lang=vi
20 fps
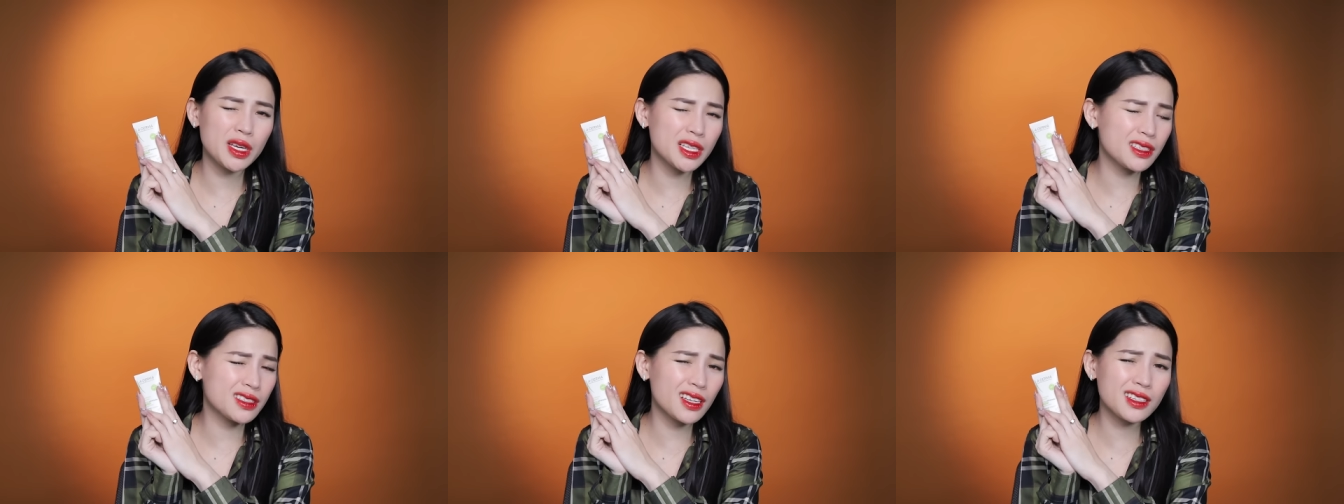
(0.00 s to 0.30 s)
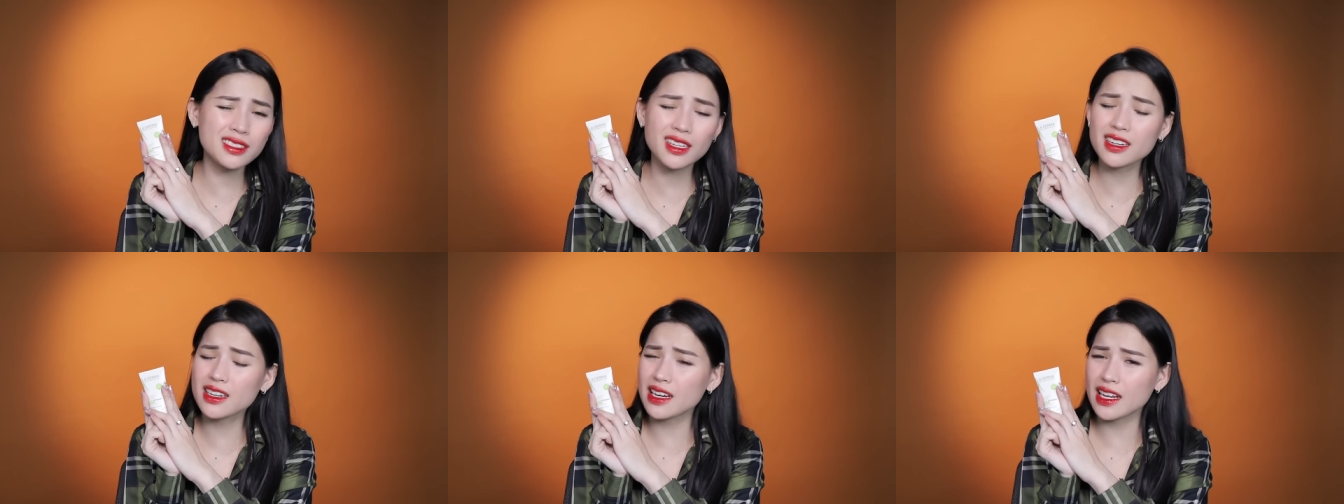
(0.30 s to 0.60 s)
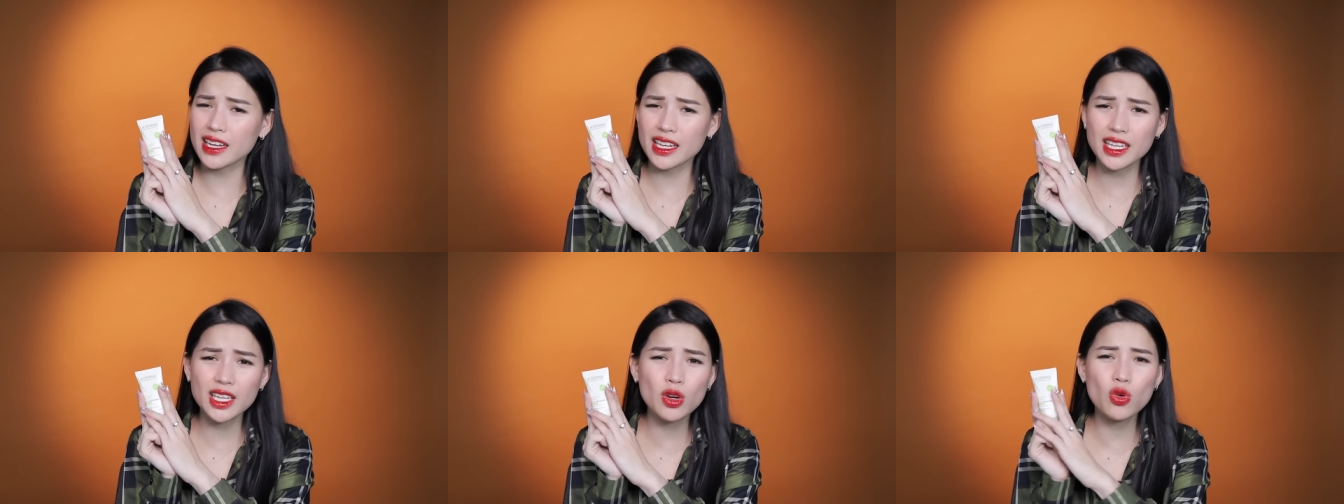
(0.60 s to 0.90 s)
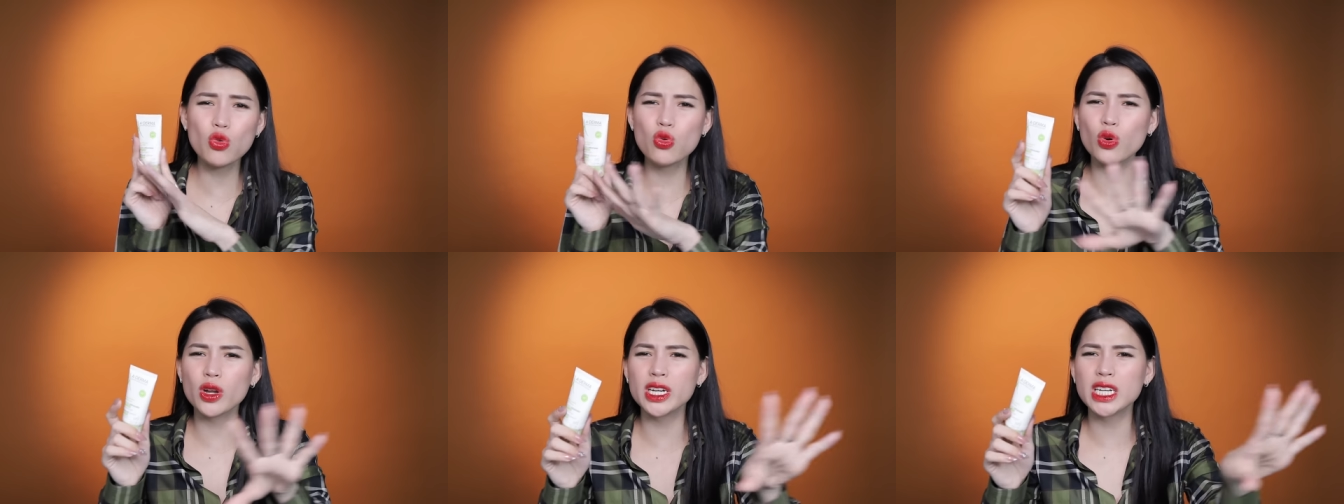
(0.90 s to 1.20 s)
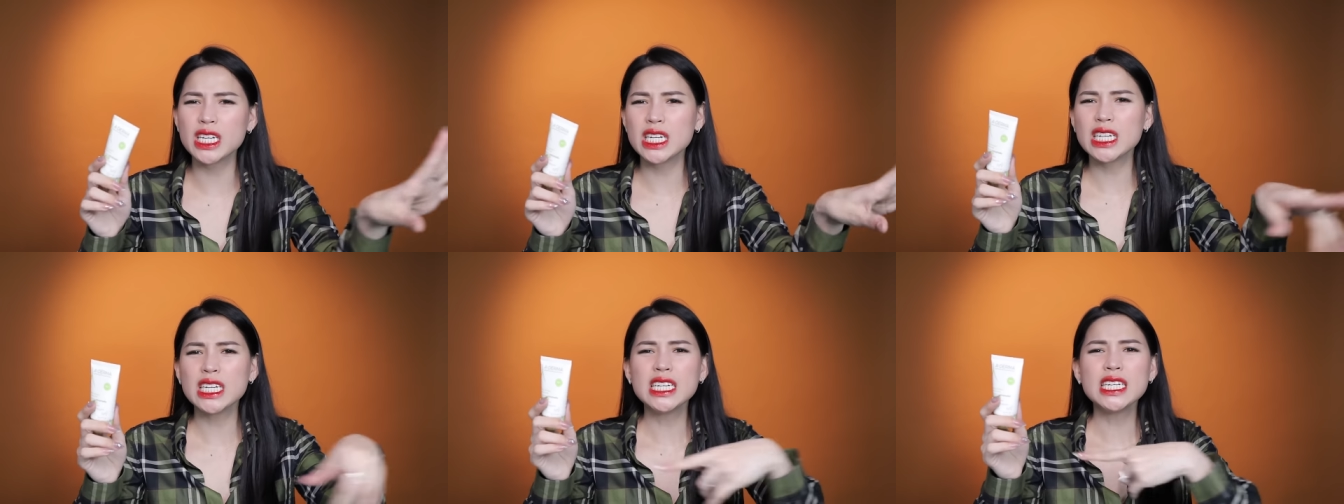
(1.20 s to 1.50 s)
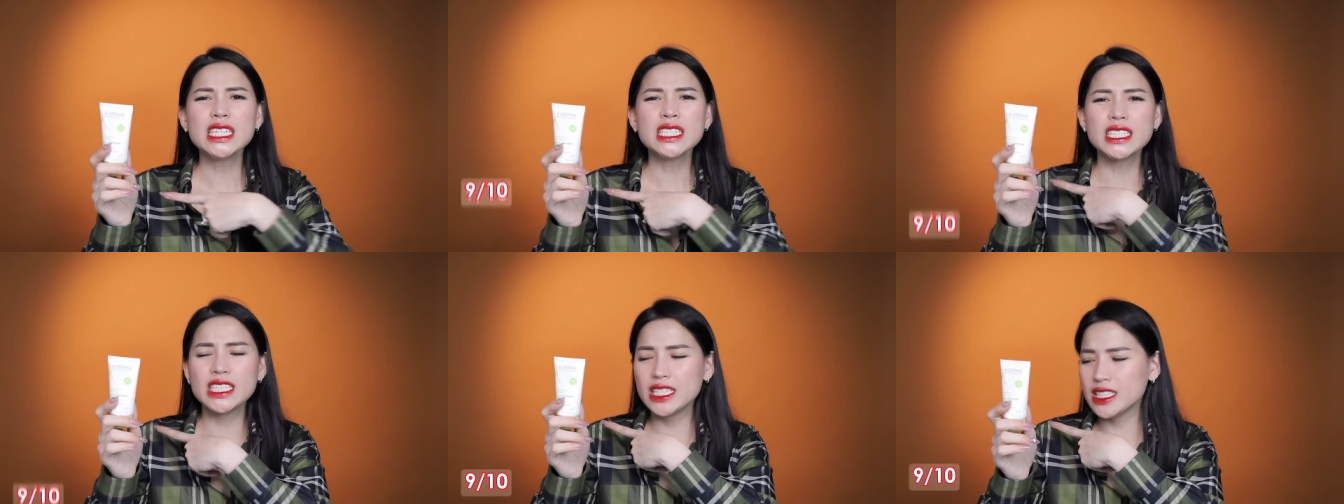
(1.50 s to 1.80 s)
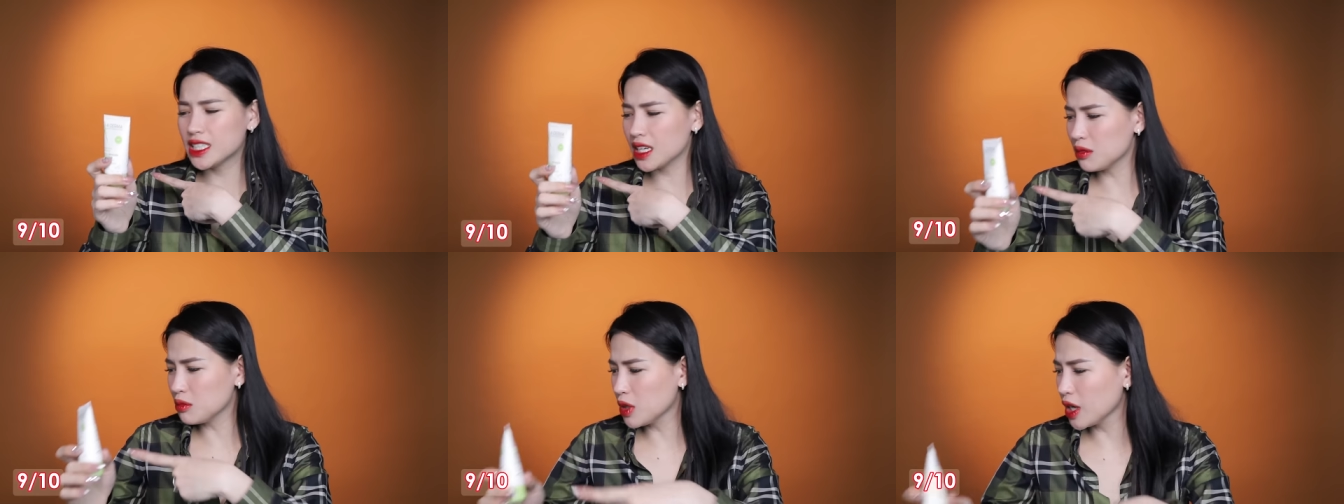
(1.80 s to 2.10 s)
mình rất là yêu luôn.
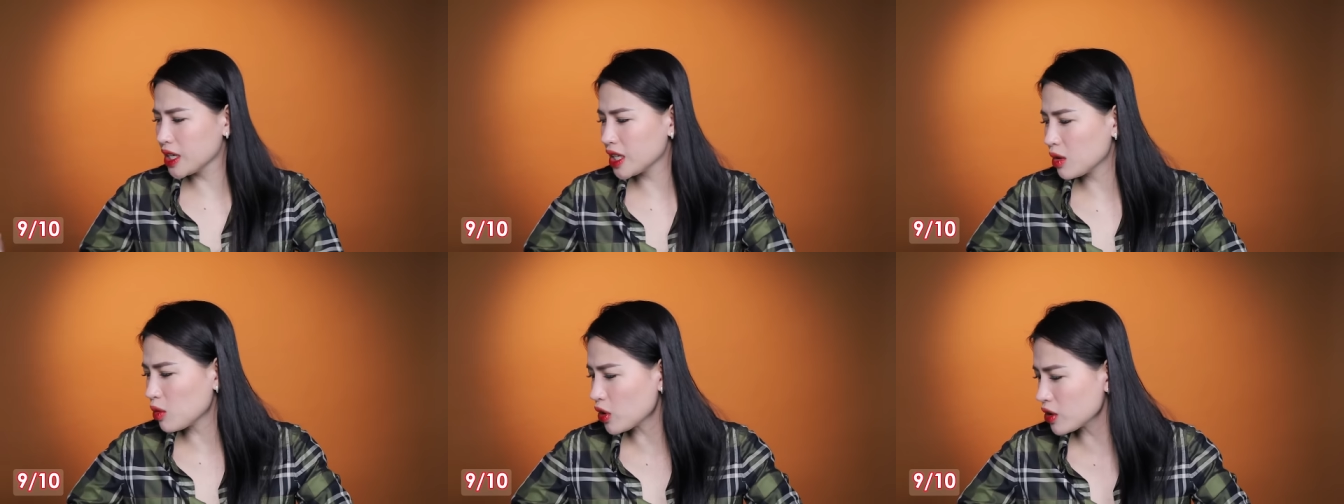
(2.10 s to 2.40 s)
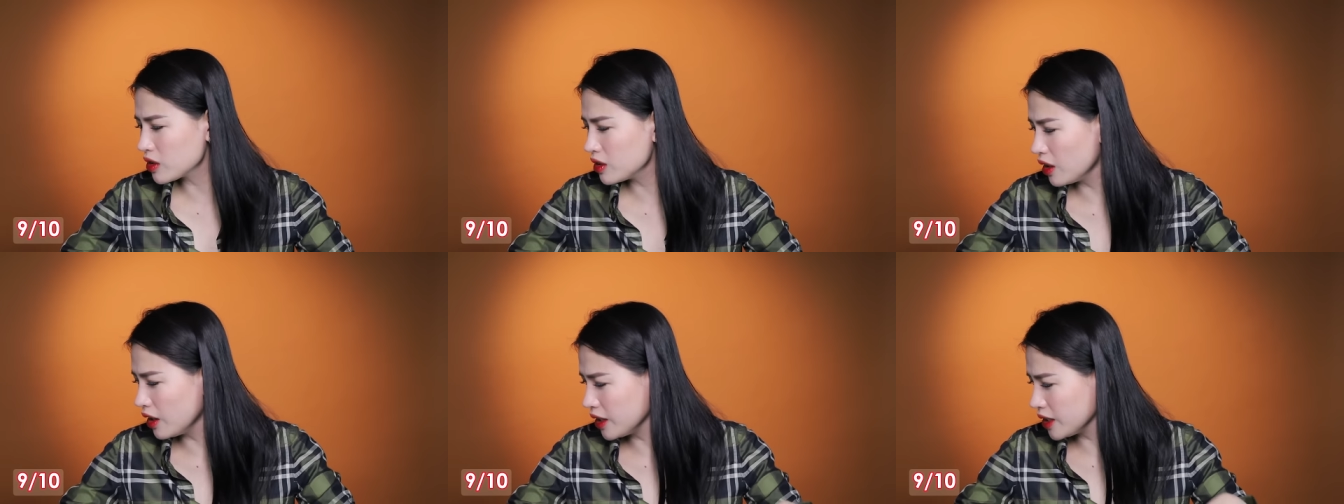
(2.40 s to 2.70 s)
9 trên 10 nha mọi người